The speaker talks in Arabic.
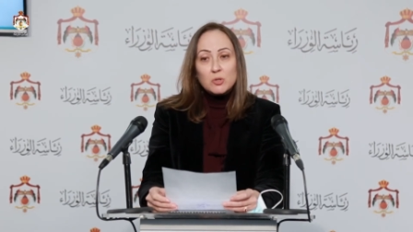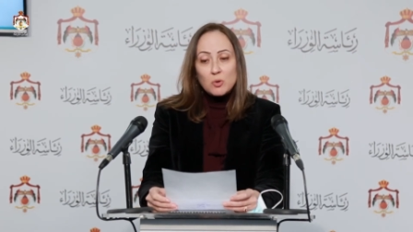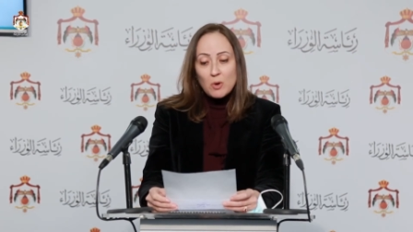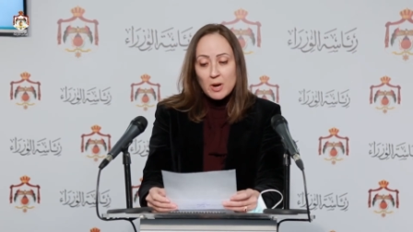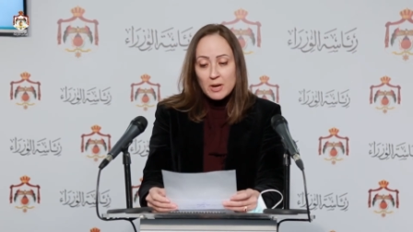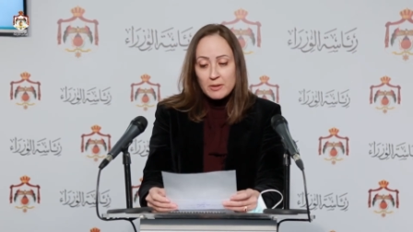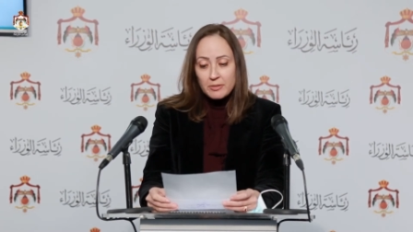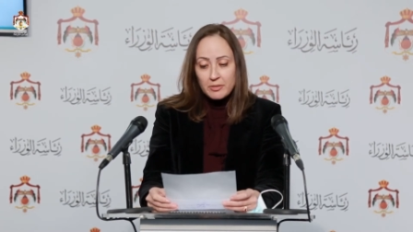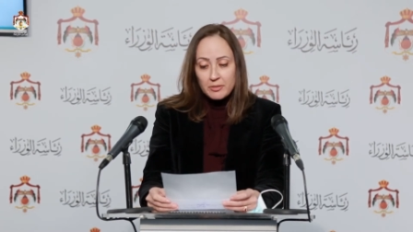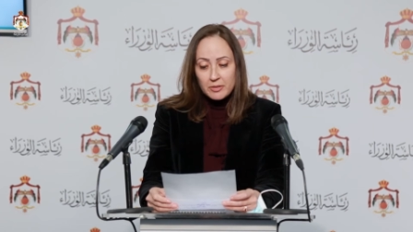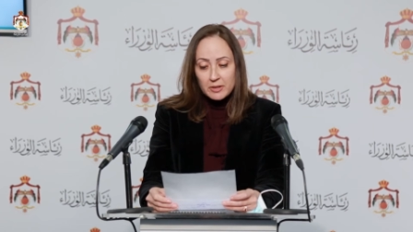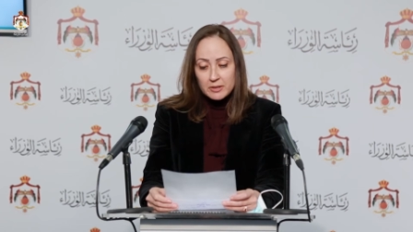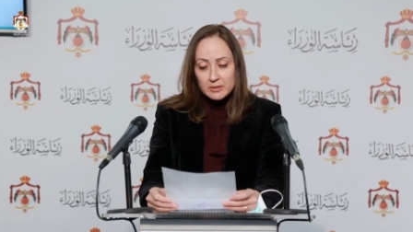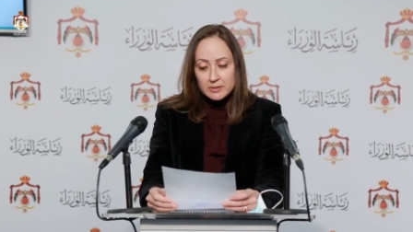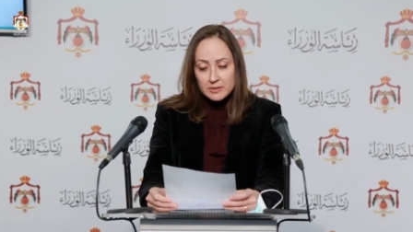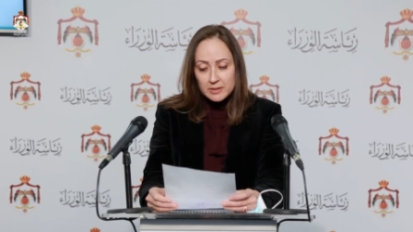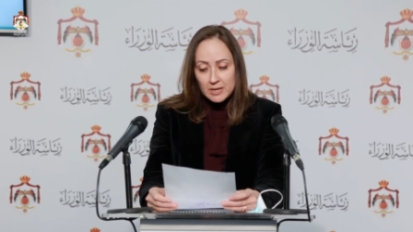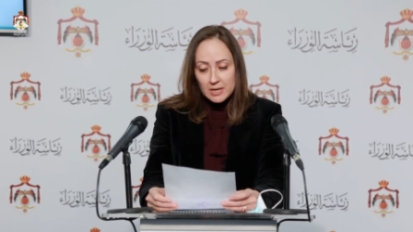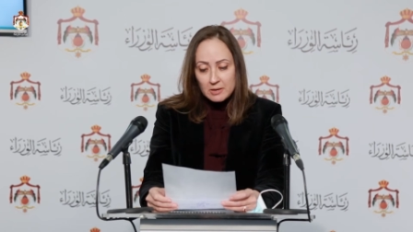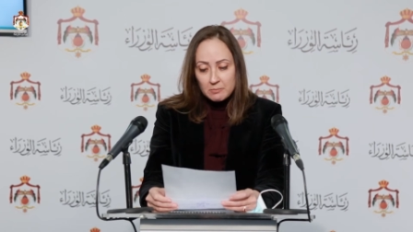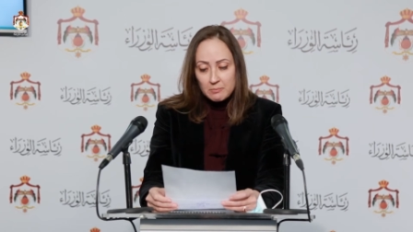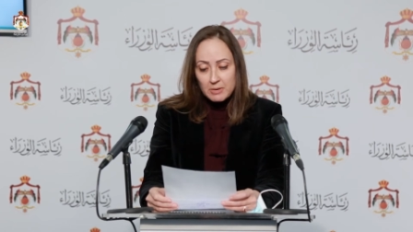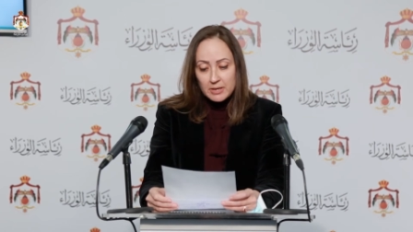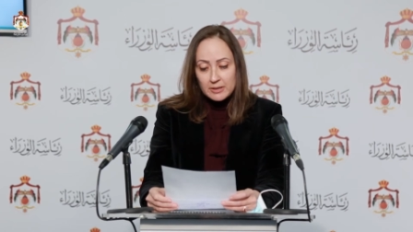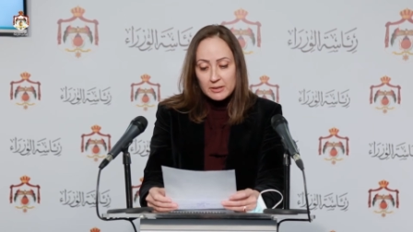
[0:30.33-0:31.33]
يؤثر
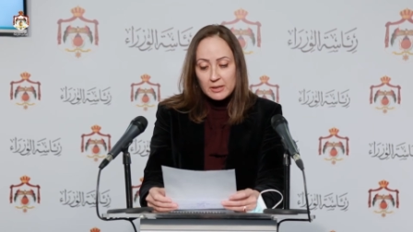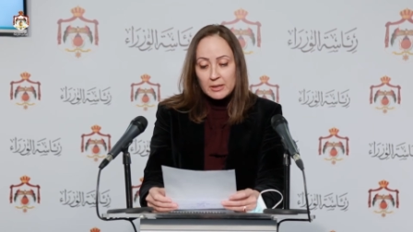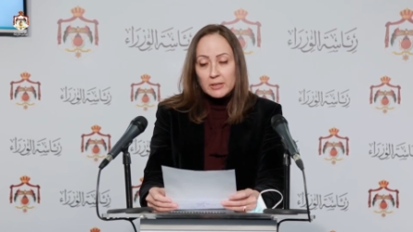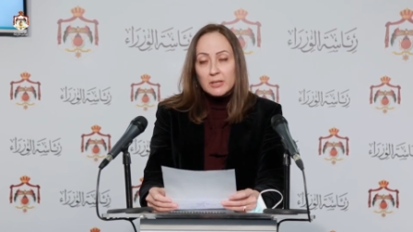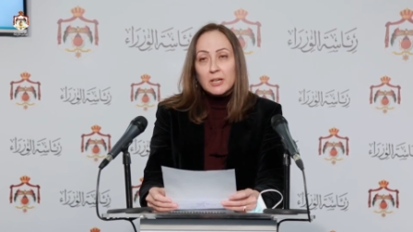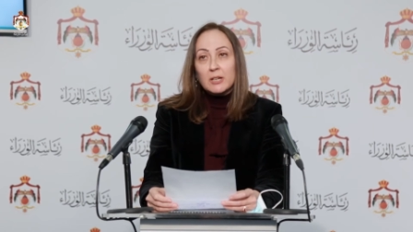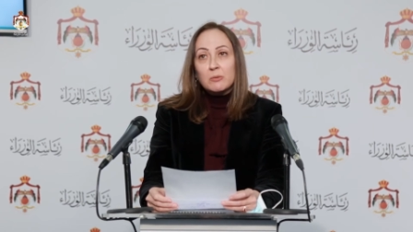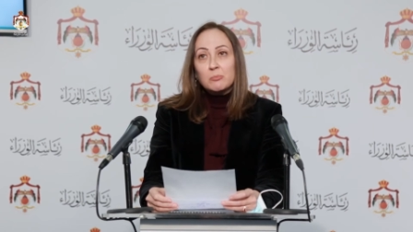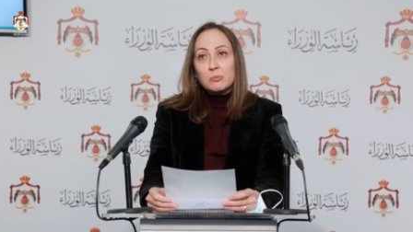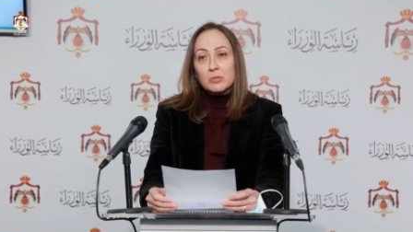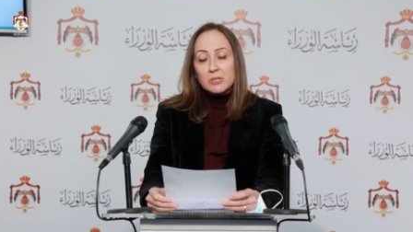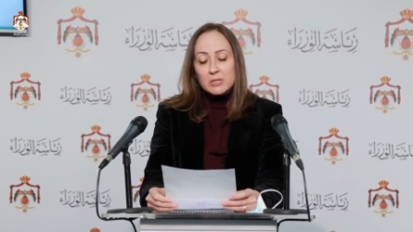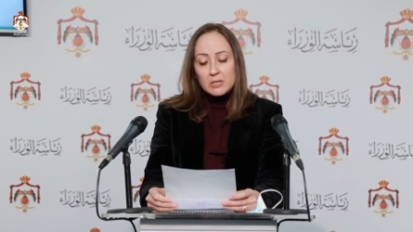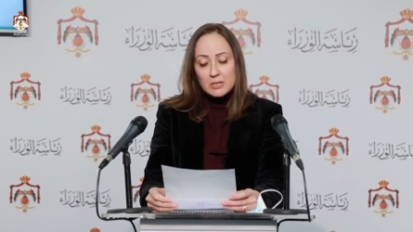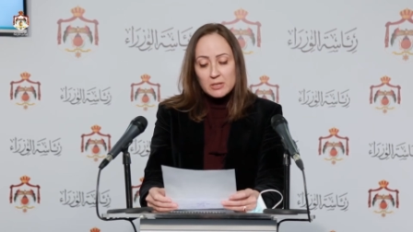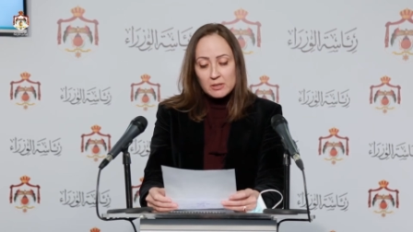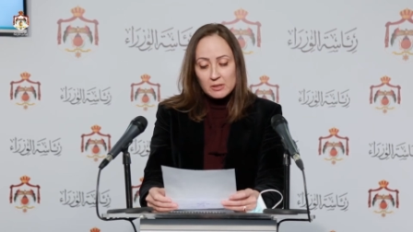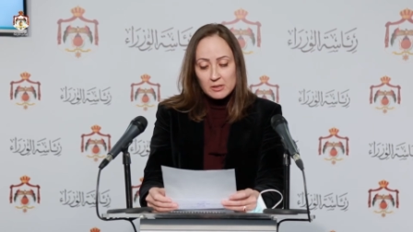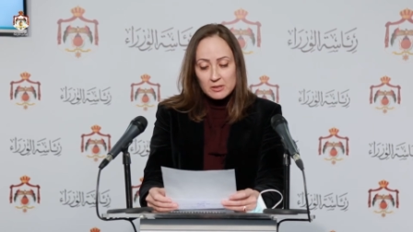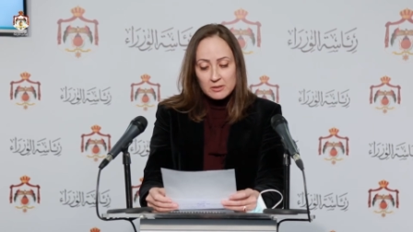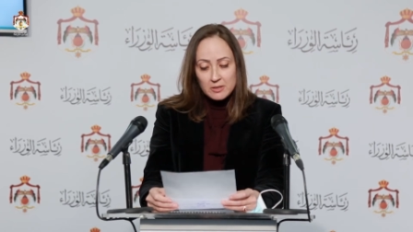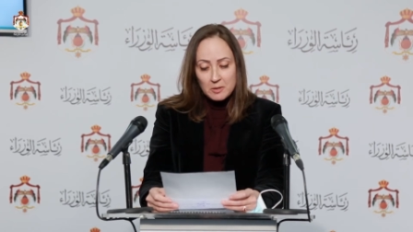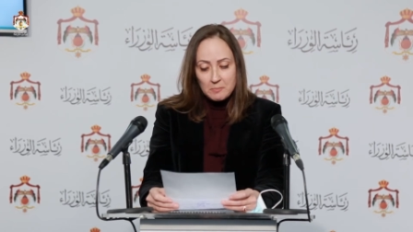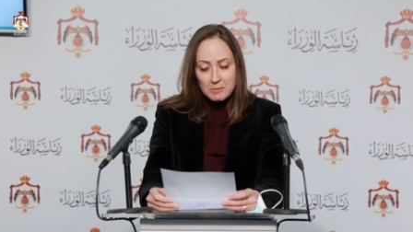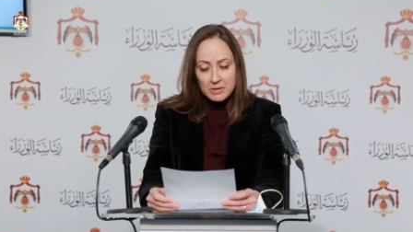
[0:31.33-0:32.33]
سلبا على المضي
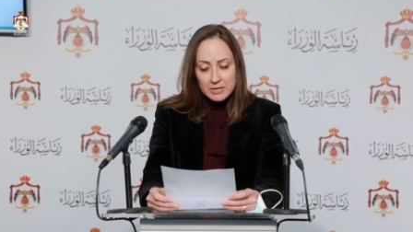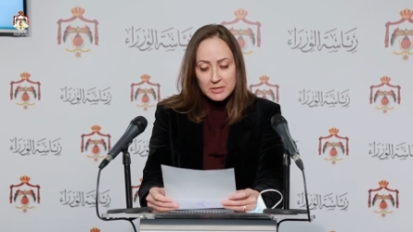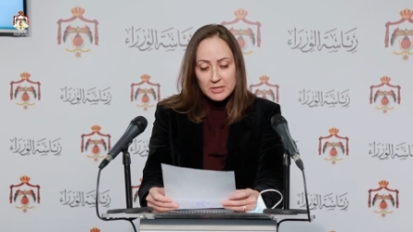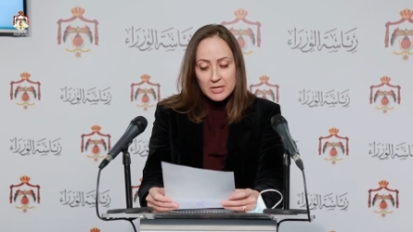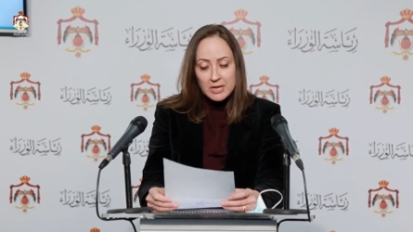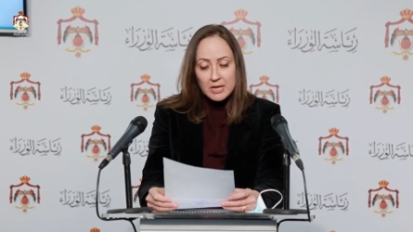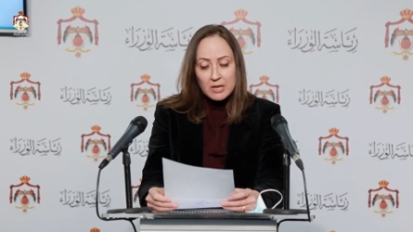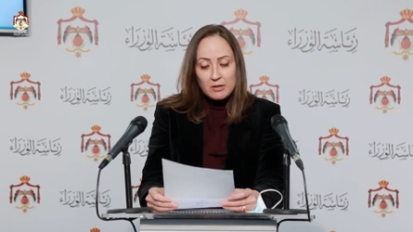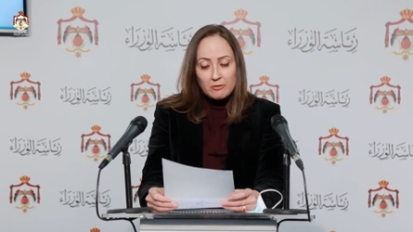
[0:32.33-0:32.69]
قدما